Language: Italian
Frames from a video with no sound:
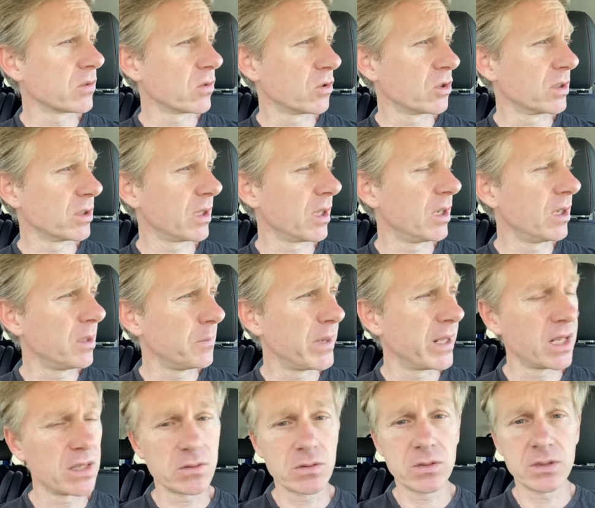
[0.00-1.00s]
società
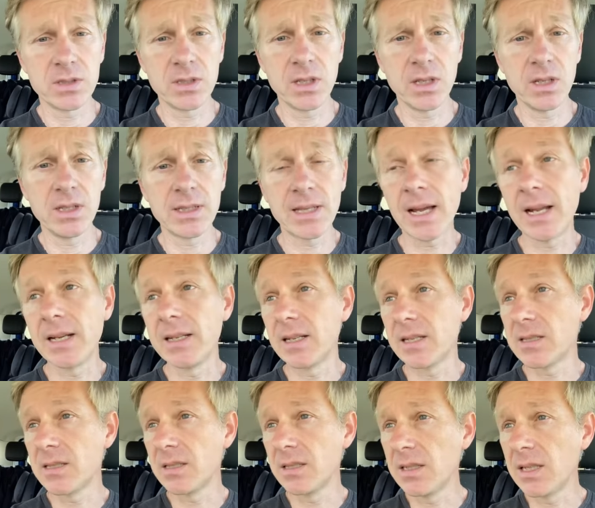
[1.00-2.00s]
libera, se
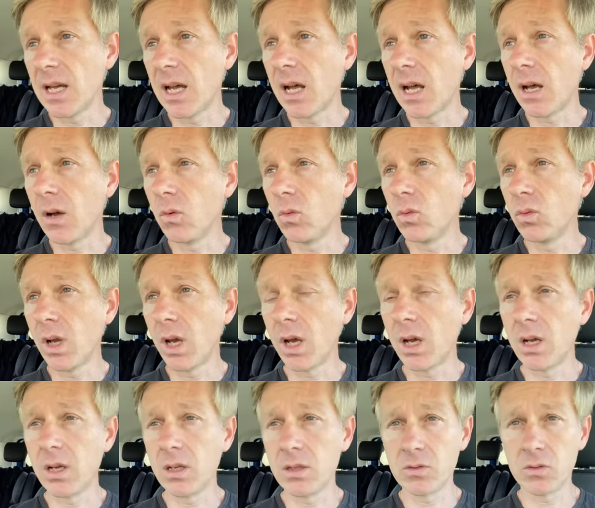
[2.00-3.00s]
l'Italia sia
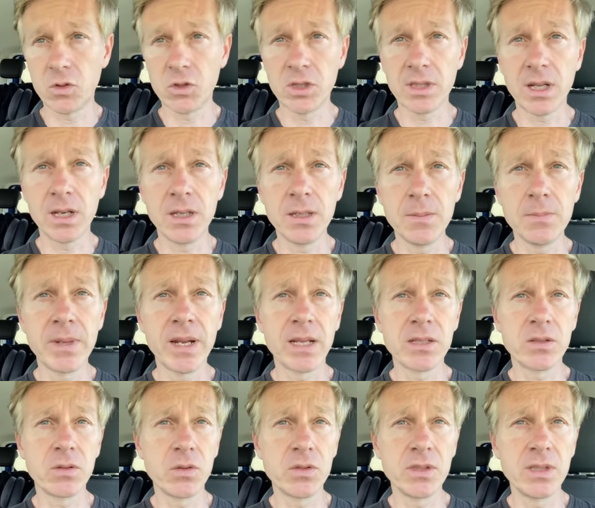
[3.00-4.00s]
una società libera,
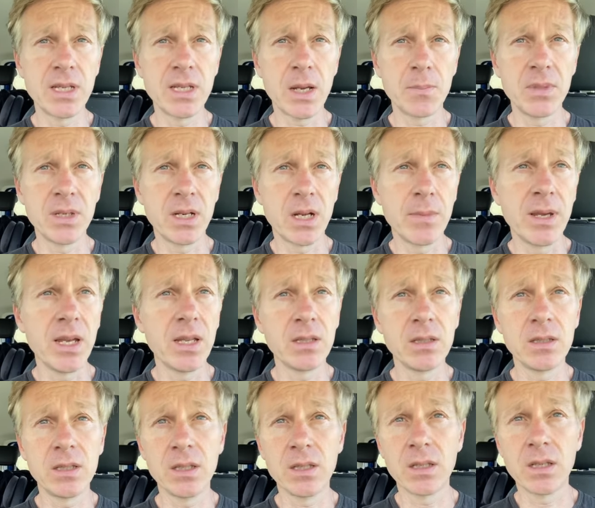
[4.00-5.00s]
se lo sia
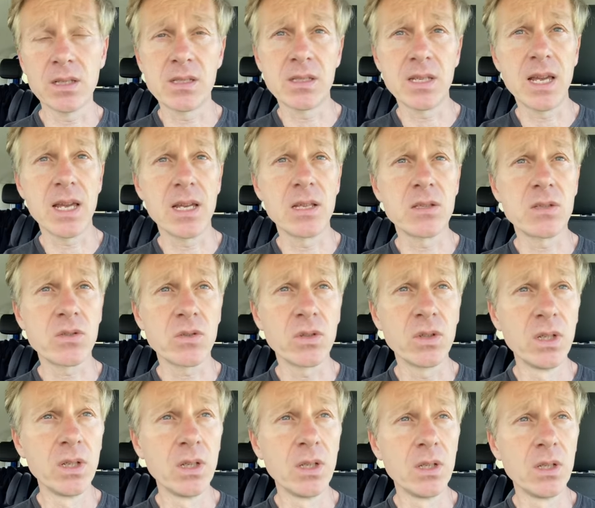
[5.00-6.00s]
pienamente, in che senso.
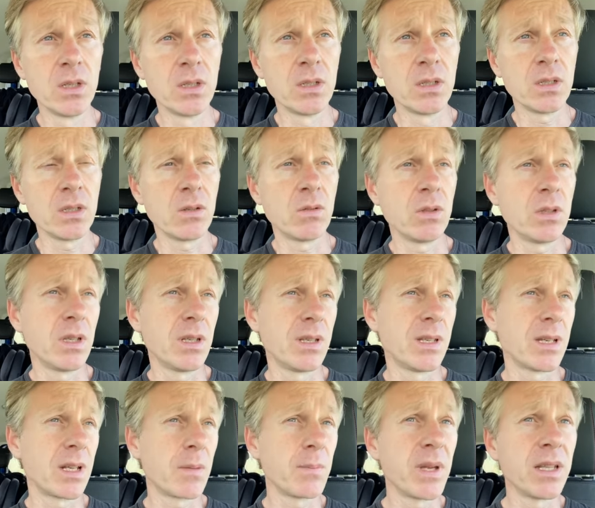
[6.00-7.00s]
quindi
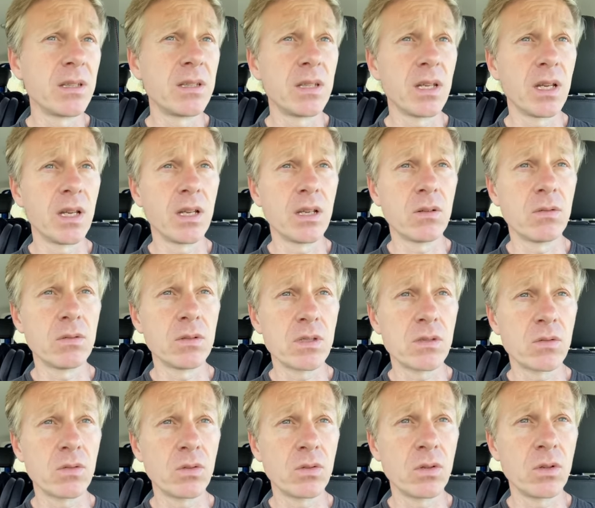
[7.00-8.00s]
chiaramente
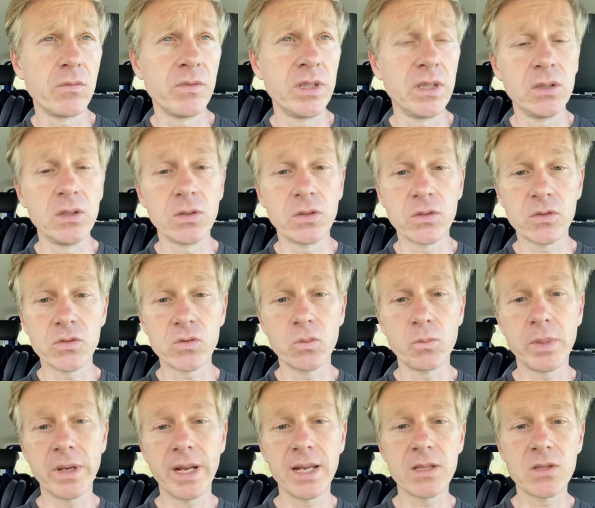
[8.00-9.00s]
questo video su
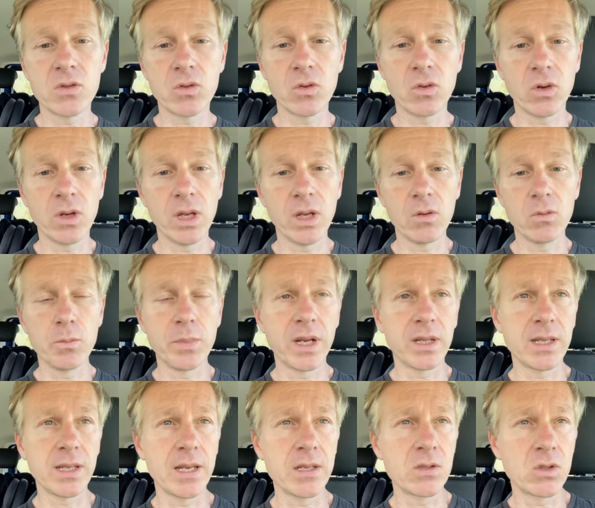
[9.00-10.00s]
Parenzo è un
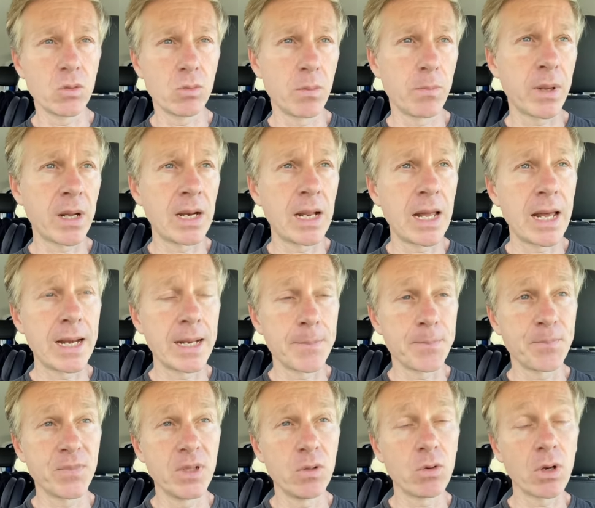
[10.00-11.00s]
pretesto per parlare
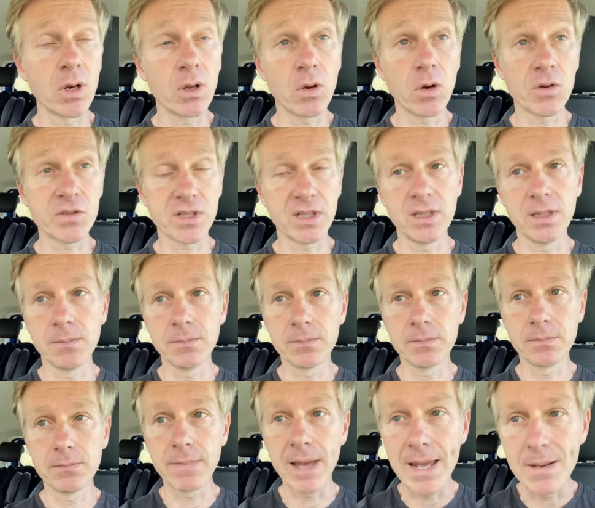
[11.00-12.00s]
di qualcosa di
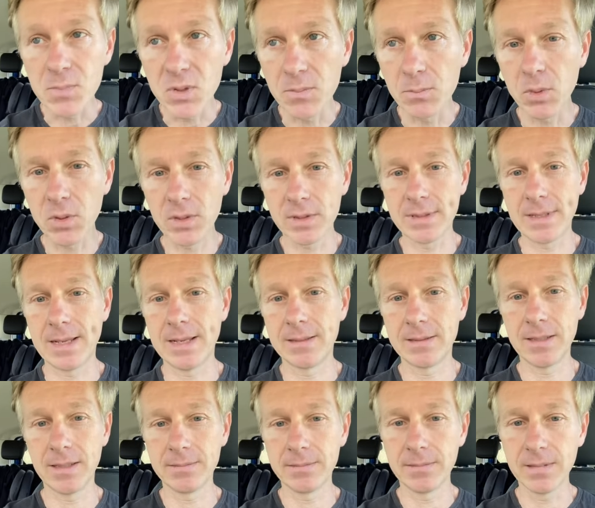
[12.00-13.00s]
ben più
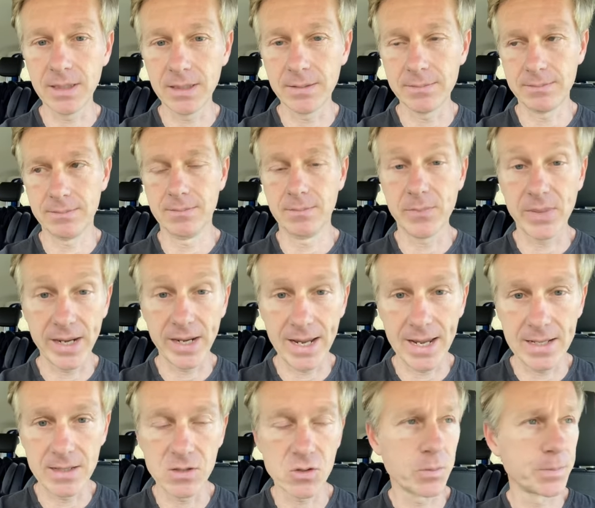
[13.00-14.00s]
importante di
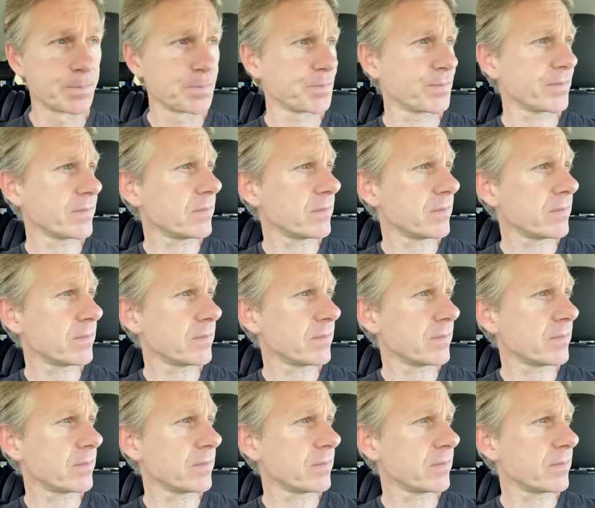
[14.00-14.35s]
Parenzo